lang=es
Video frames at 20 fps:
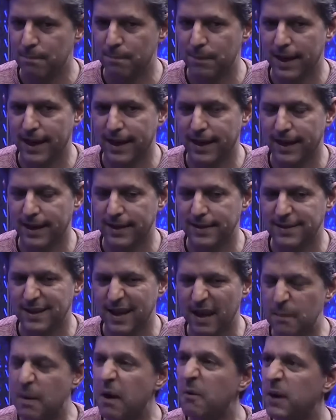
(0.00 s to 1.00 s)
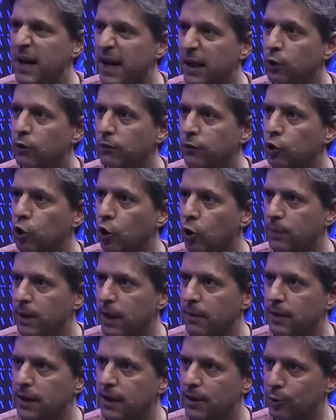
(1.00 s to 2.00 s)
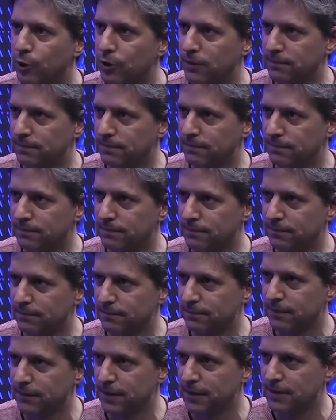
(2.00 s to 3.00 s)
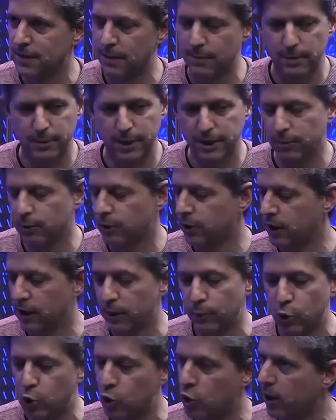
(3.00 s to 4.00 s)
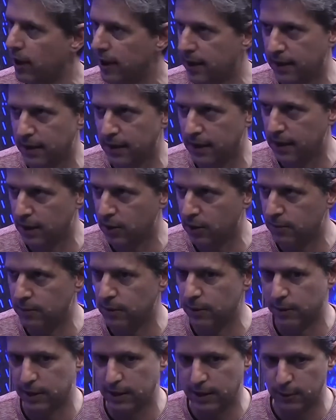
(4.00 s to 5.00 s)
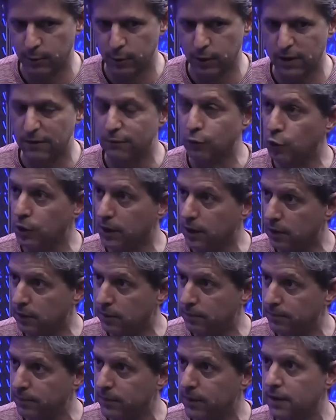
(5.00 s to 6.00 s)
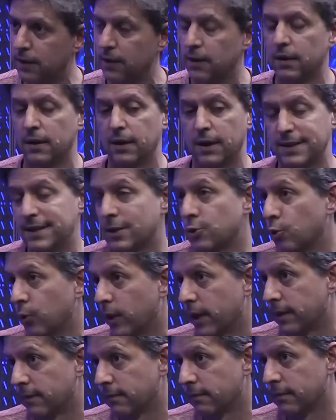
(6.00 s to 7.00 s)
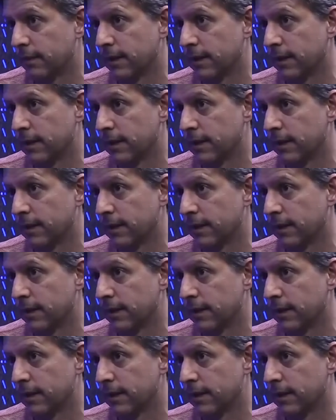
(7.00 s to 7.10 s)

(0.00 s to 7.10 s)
para que sea más barato fotocopiar mi libro sea, mi objetivo con el libro no es ganar dinero, mi objetivo es difundirlo, es ayudar.